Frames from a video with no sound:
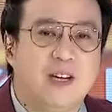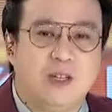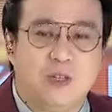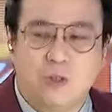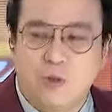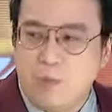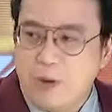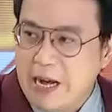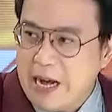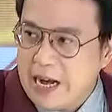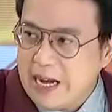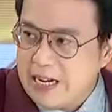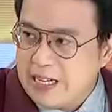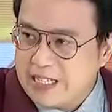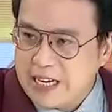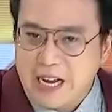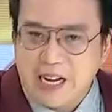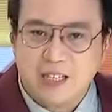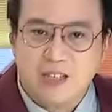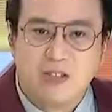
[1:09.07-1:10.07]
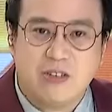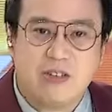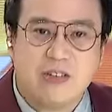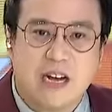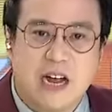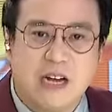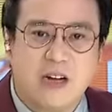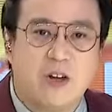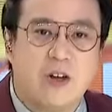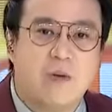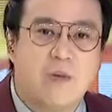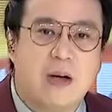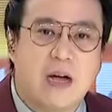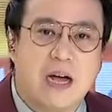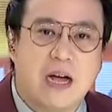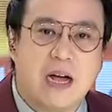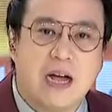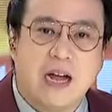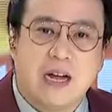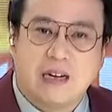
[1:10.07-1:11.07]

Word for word: to be a senator, ano yung mga